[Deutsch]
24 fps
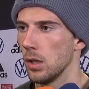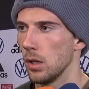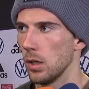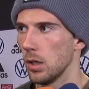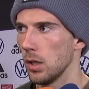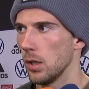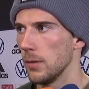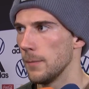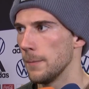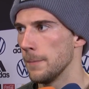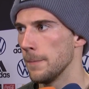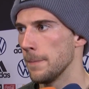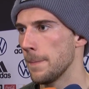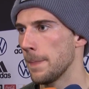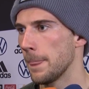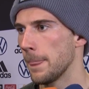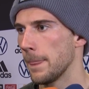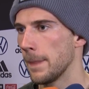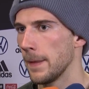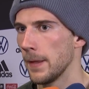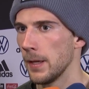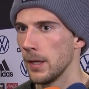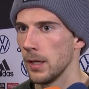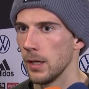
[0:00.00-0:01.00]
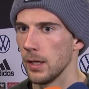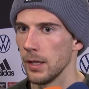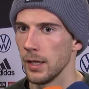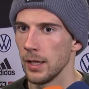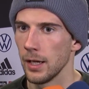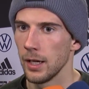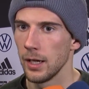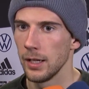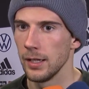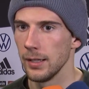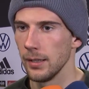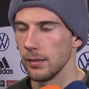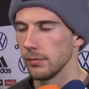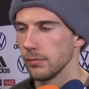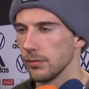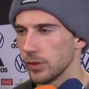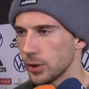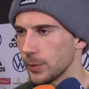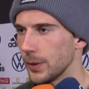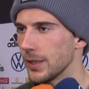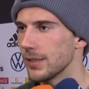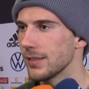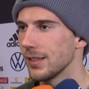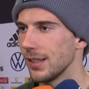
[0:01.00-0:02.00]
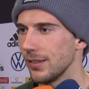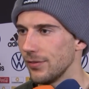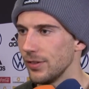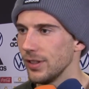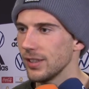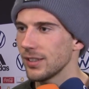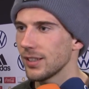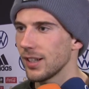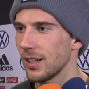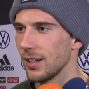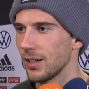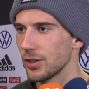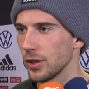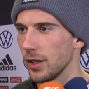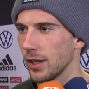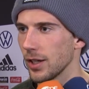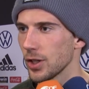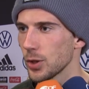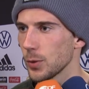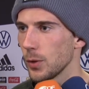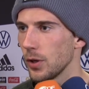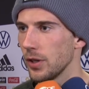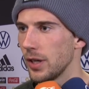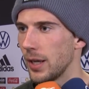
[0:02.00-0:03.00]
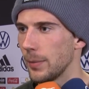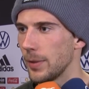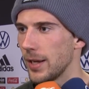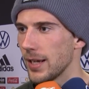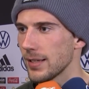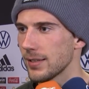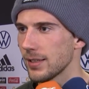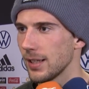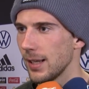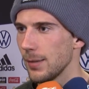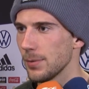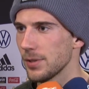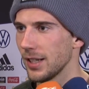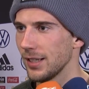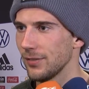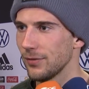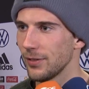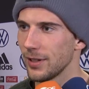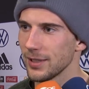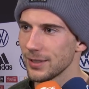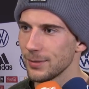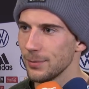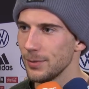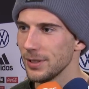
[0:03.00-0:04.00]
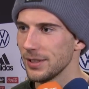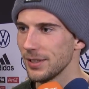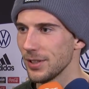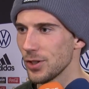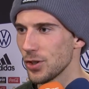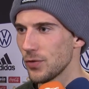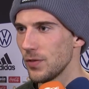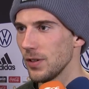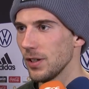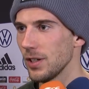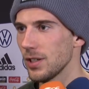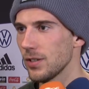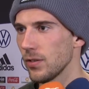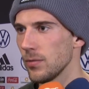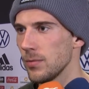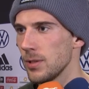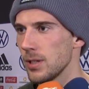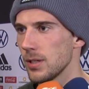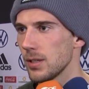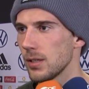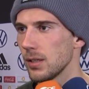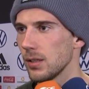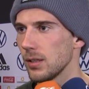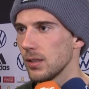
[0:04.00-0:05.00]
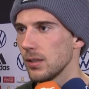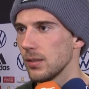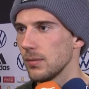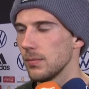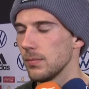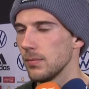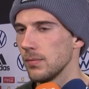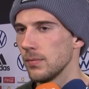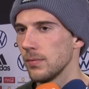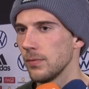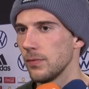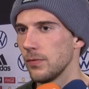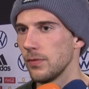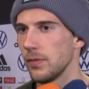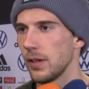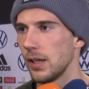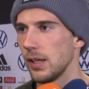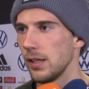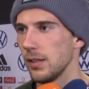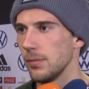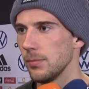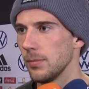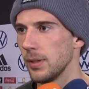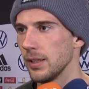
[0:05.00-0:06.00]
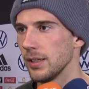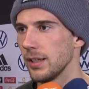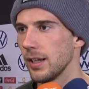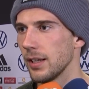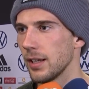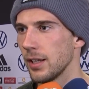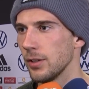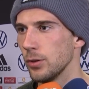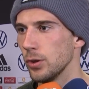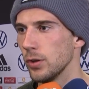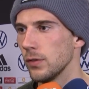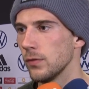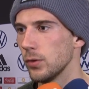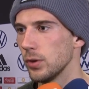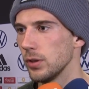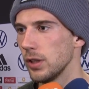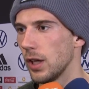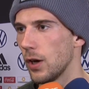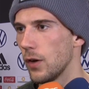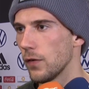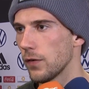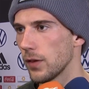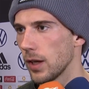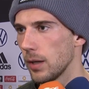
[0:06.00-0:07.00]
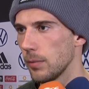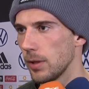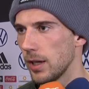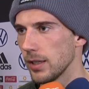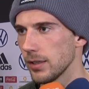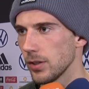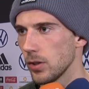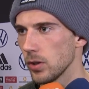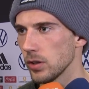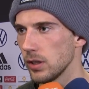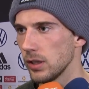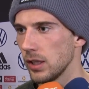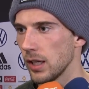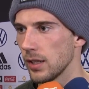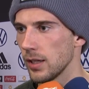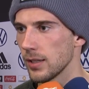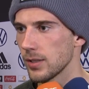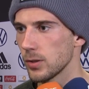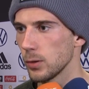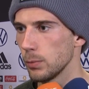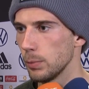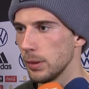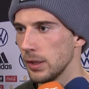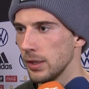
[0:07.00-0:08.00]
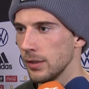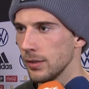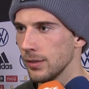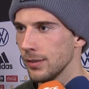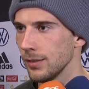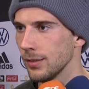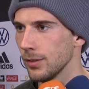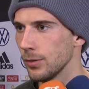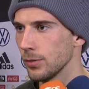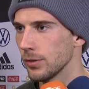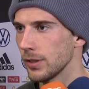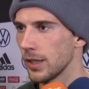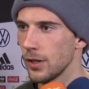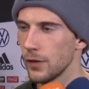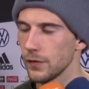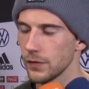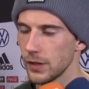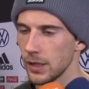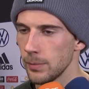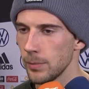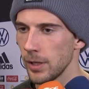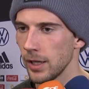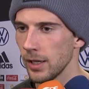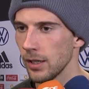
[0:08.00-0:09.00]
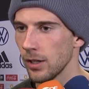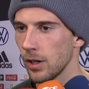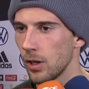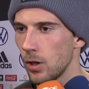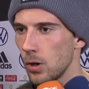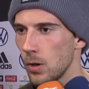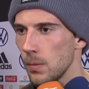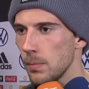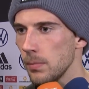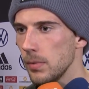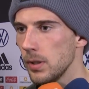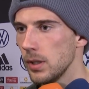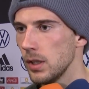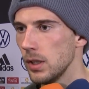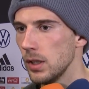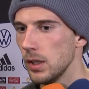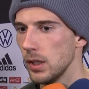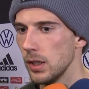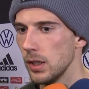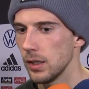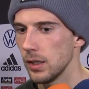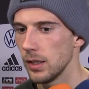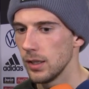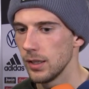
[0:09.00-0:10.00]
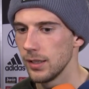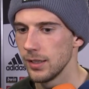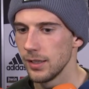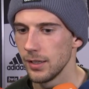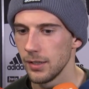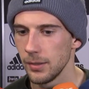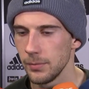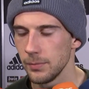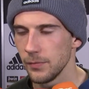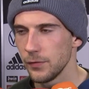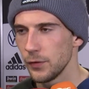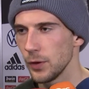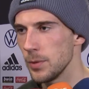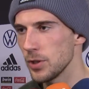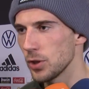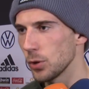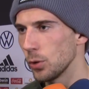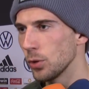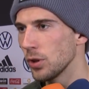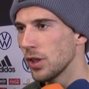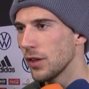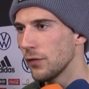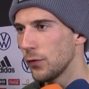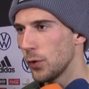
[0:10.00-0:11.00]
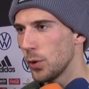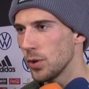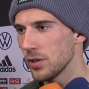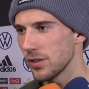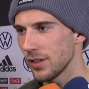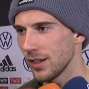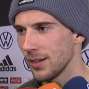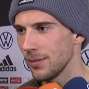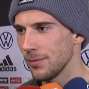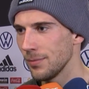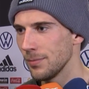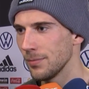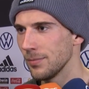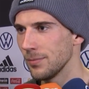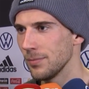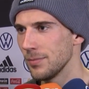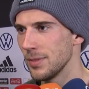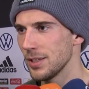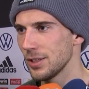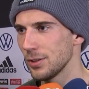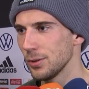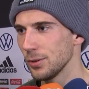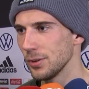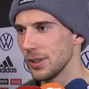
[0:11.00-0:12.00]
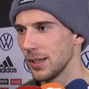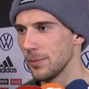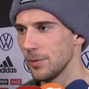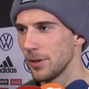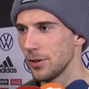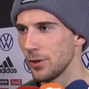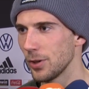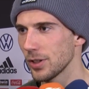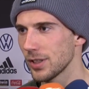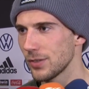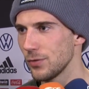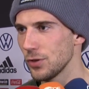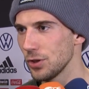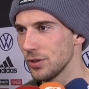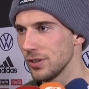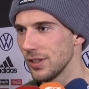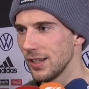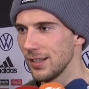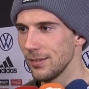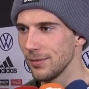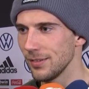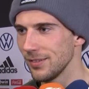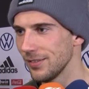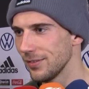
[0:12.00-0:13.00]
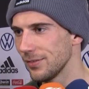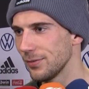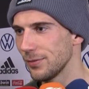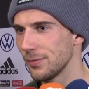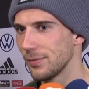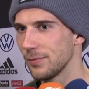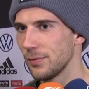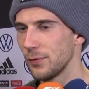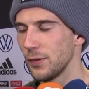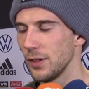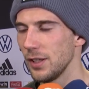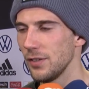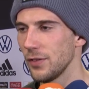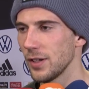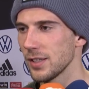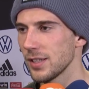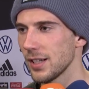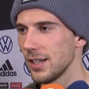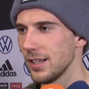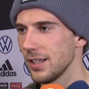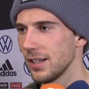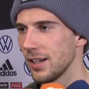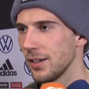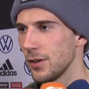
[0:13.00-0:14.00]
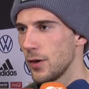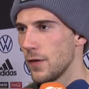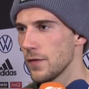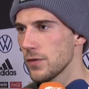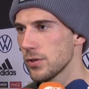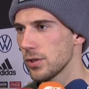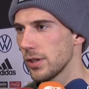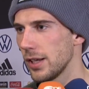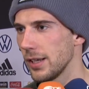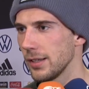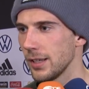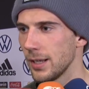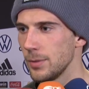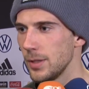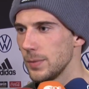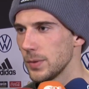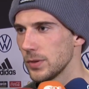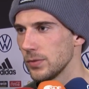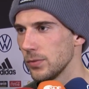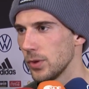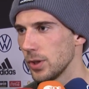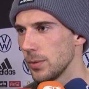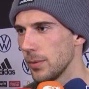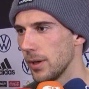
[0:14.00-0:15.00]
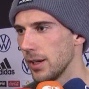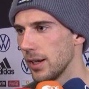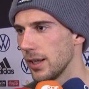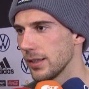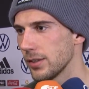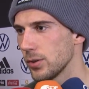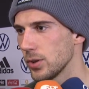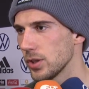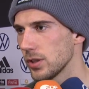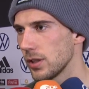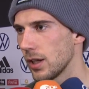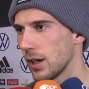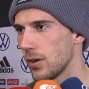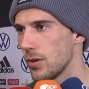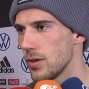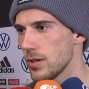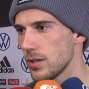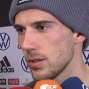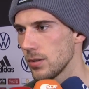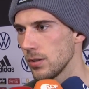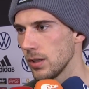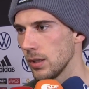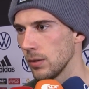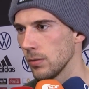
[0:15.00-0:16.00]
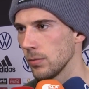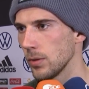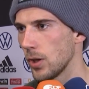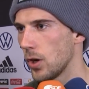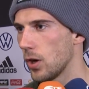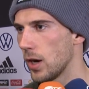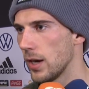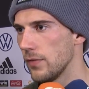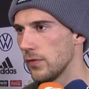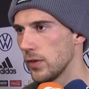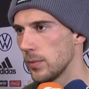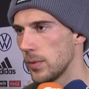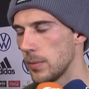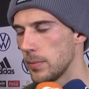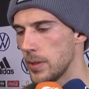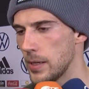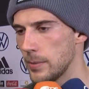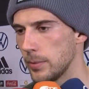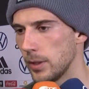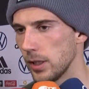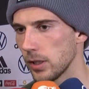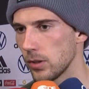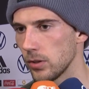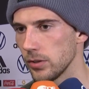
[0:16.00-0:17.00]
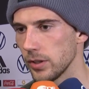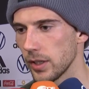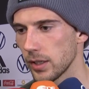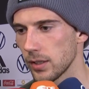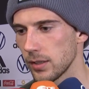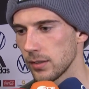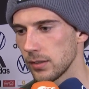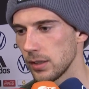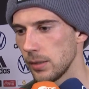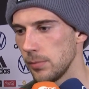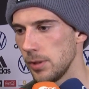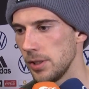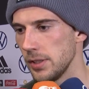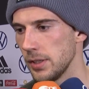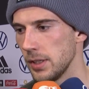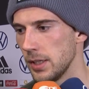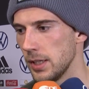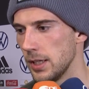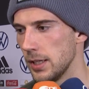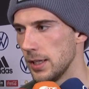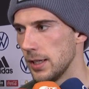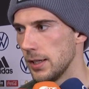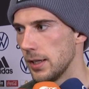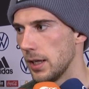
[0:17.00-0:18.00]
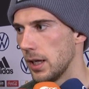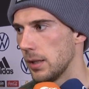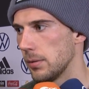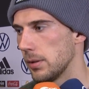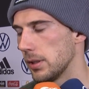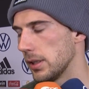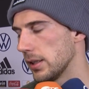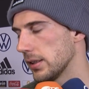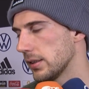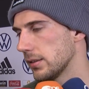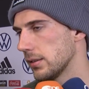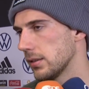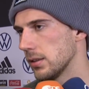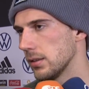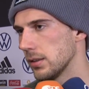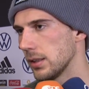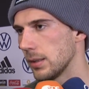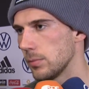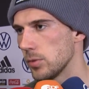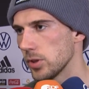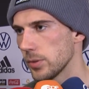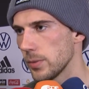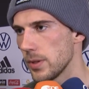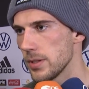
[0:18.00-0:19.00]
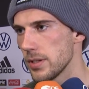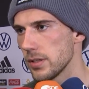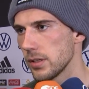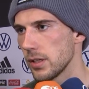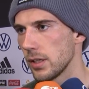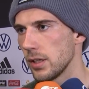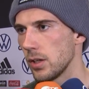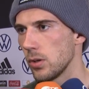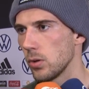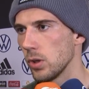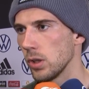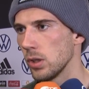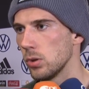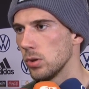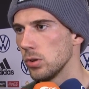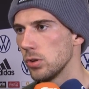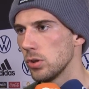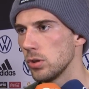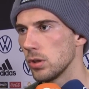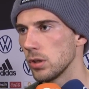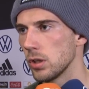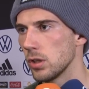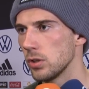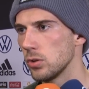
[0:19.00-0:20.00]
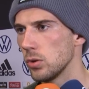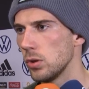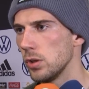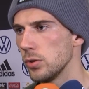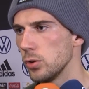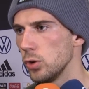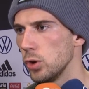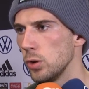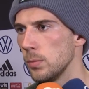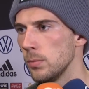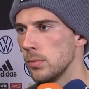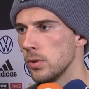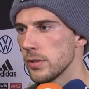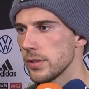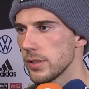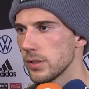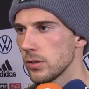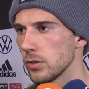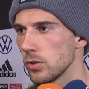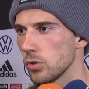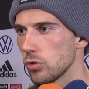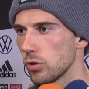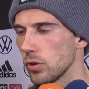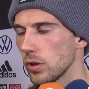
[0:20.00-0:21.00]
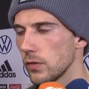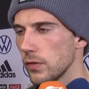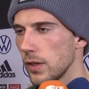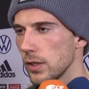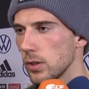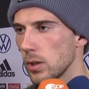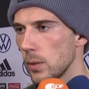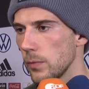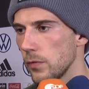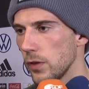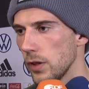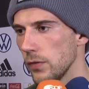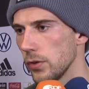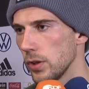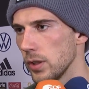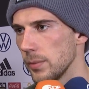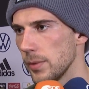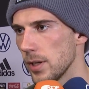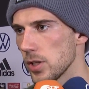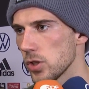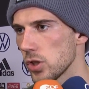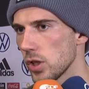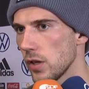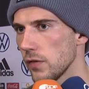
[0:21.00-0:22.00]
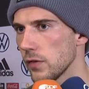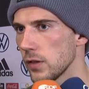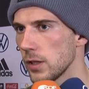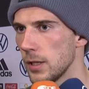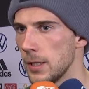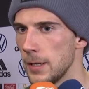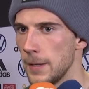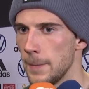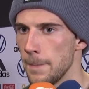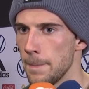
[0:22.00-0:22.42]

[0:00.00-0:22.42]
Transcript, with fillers: Ähm, ja, speziell, wie ich gerade schon angesprochen habe, erste Halbzeit war es ein bisschen schwierig für mich, ähm, weil man ja dann irgendwo die Aufgabe hat, auch die Gegner zu binden und dann auf dem engen Raum ähm, für mich ungewohnt, dann mich immer noch zwischen den vielen Verteidigern aufzuhalten. Am liebsten wird man natürlich da raus und auch einfach mal ein paar Ballkontakte sammeln. Aber das, äh, da muss man sich dann auch in Geduld üben und sich so ein Stück weit opfern für die Mannschaft.